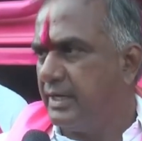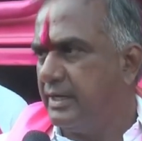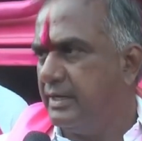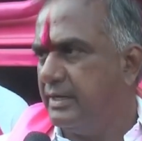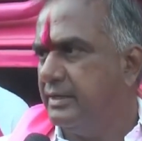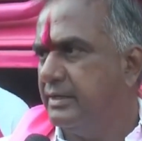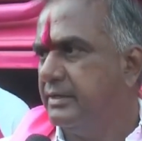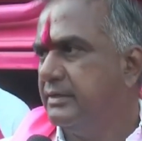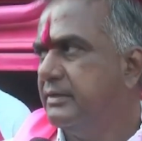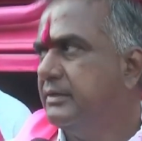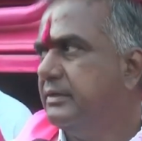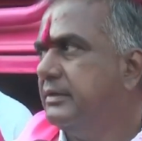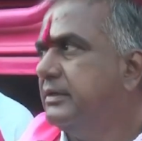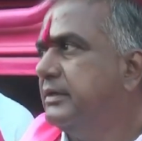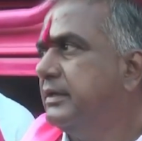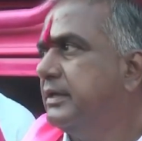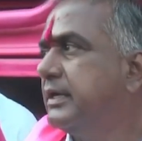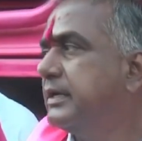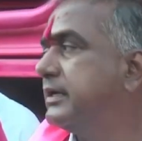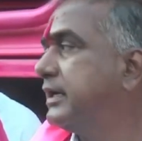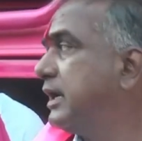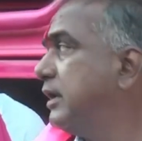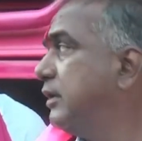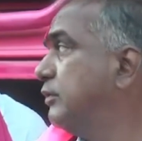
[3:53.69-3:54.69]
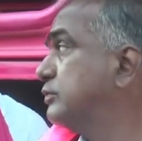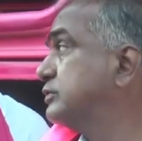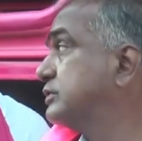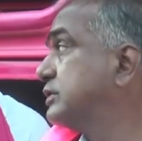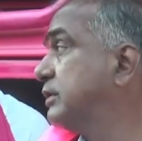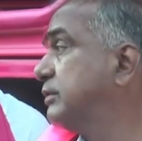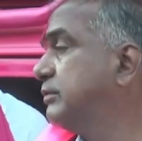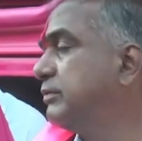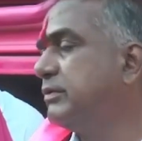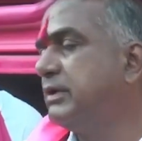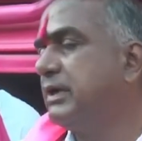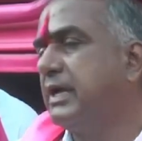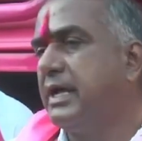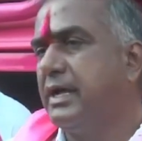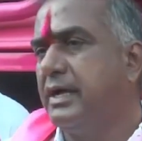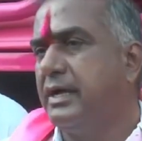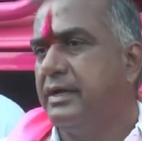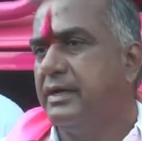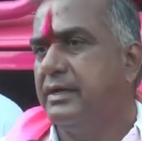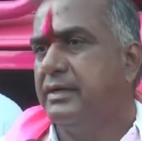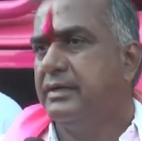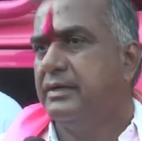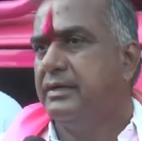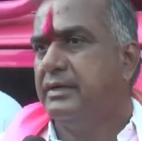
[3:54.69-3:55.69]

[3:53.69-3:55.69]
ద్వారా ఇక్కడ అవసరం ఉన్న